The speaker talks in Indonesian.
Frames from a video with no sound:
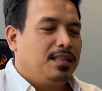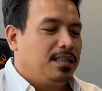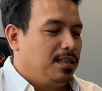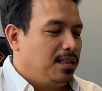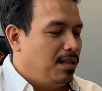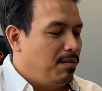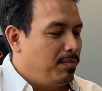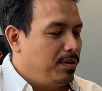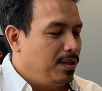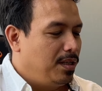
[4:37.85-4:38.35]

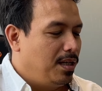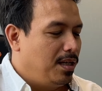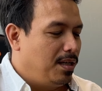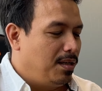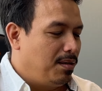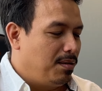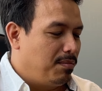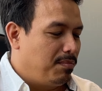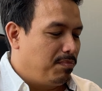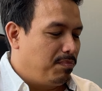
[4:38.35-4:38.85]

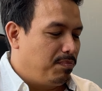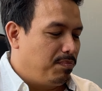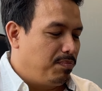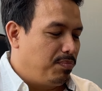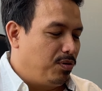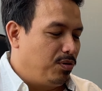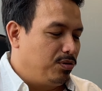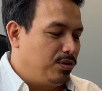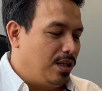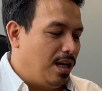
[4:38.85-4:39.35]
Namanya
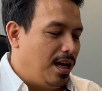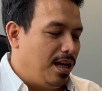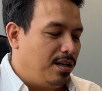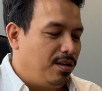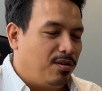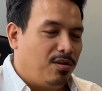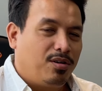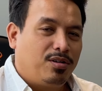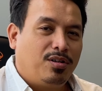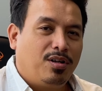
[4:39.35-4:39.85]

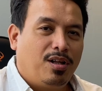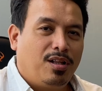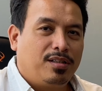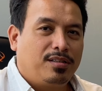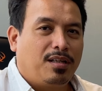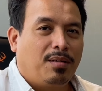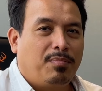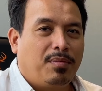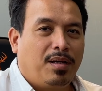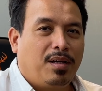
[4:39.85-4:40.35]
perusahaan odol
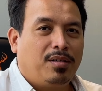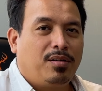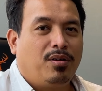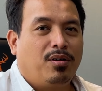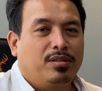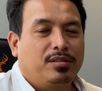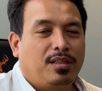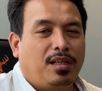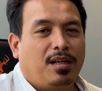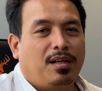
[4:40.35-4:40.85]
sama
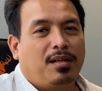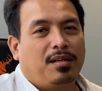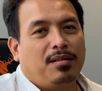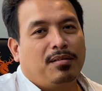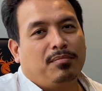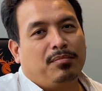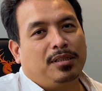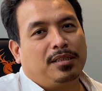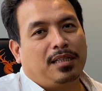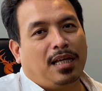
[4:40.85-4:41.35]

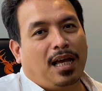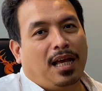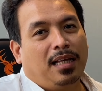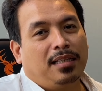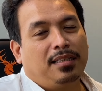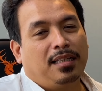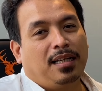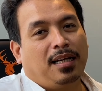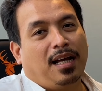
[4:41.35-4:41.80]
dokter bisa aja